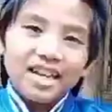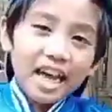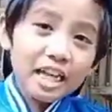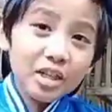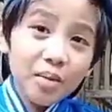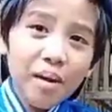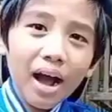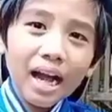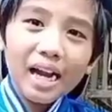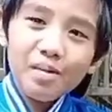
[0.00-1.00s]
Eto
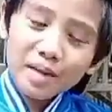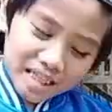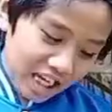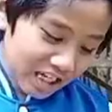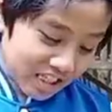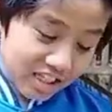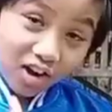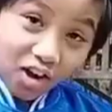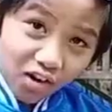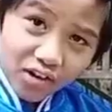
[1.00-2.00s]
mga kalapatids,
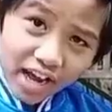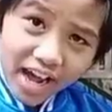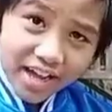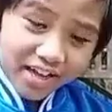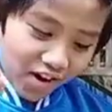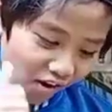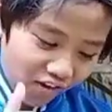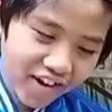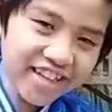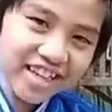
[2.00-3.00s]
okay.
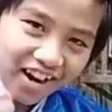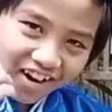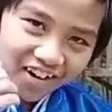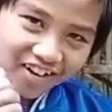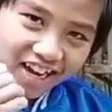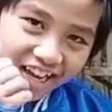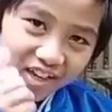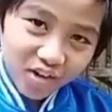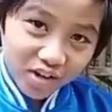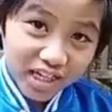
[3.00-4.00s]
Okay na okay
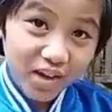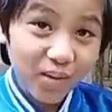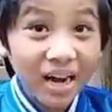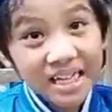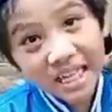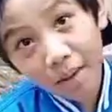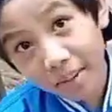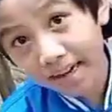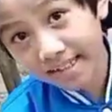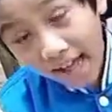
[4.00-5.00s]
yung ginawa ni
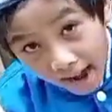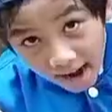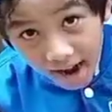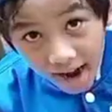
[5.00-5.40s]
Amang na.